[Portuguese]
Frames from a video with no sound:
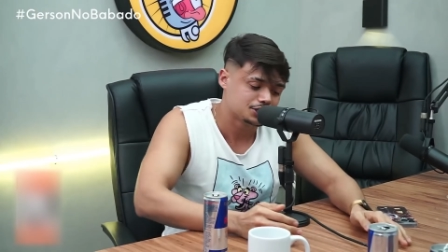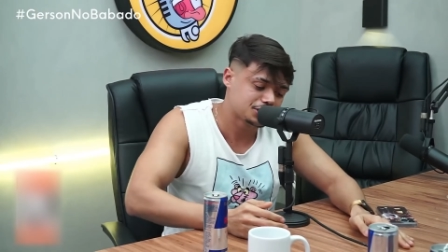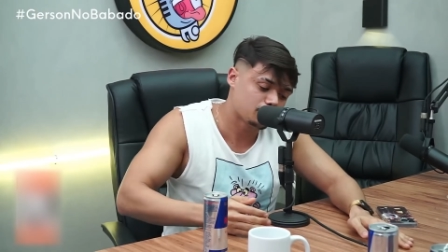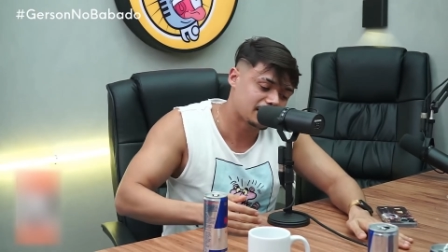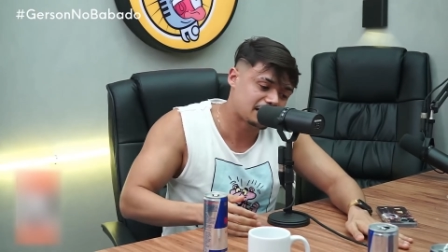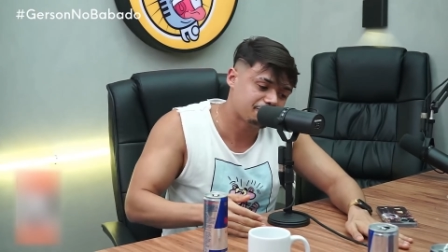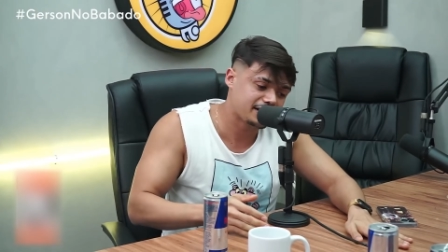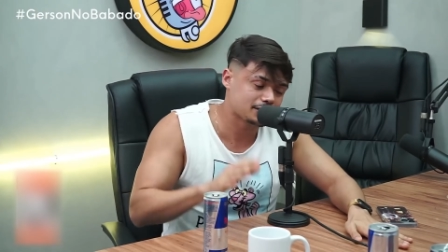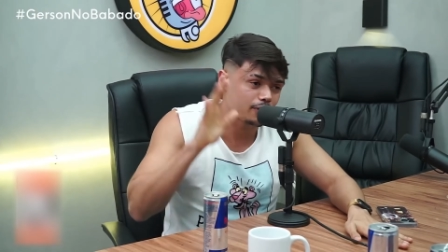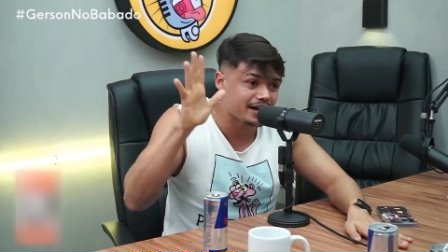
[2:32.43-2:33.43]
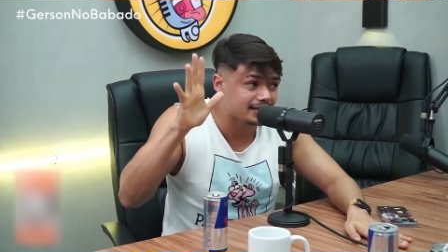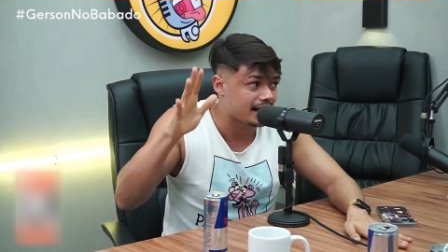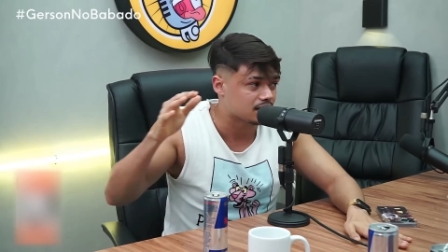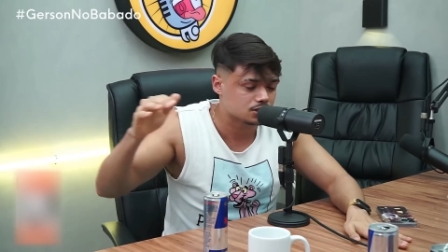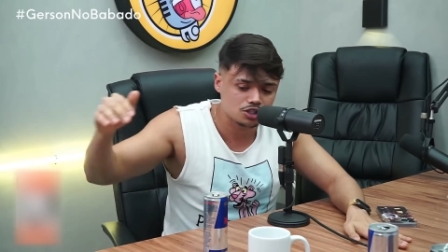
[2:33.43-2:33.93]
Chegou lá na frente, qual era a
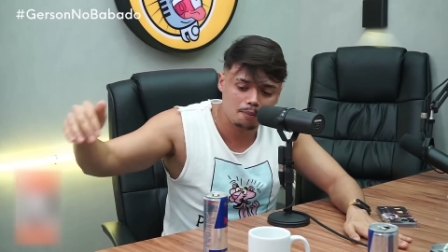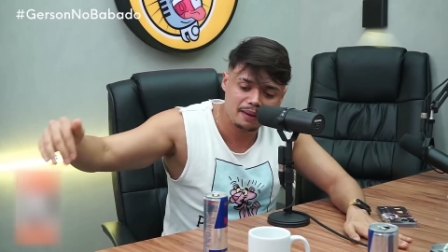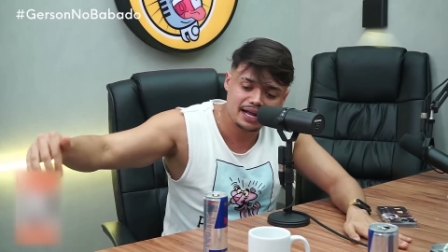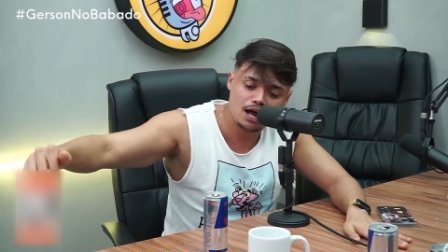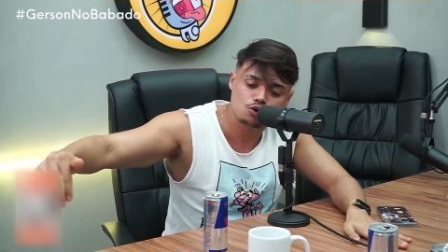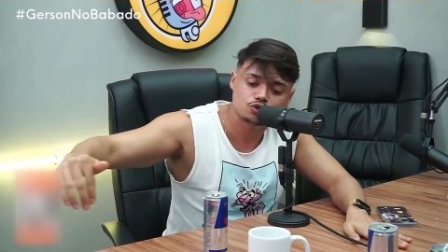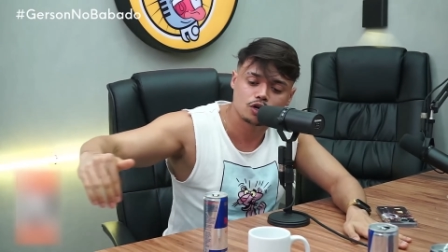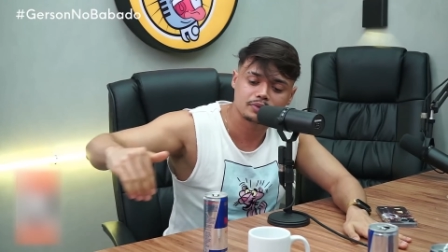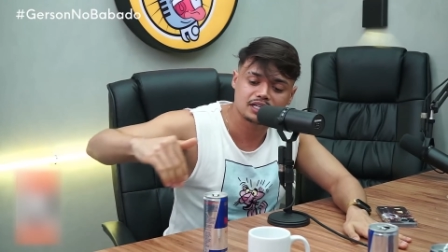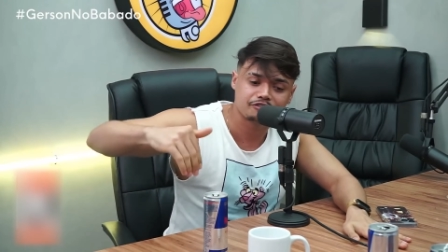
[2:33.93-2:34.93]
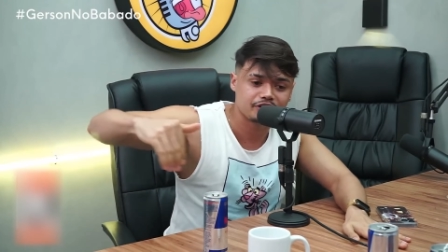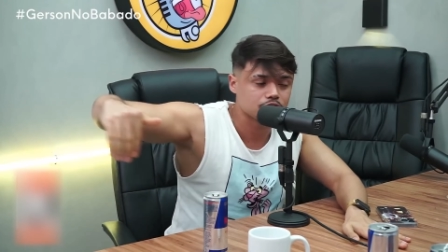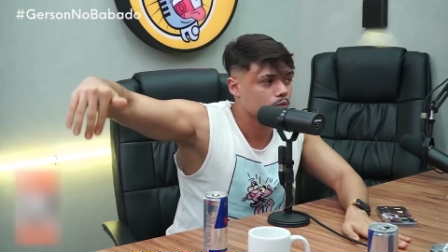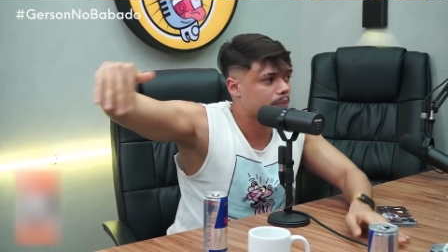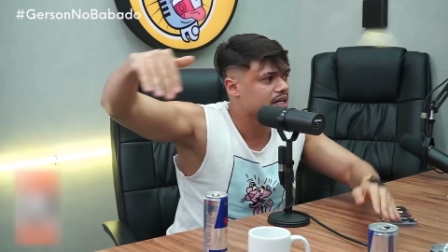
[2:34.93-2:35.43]
ideia? Só pegar o nome da frente do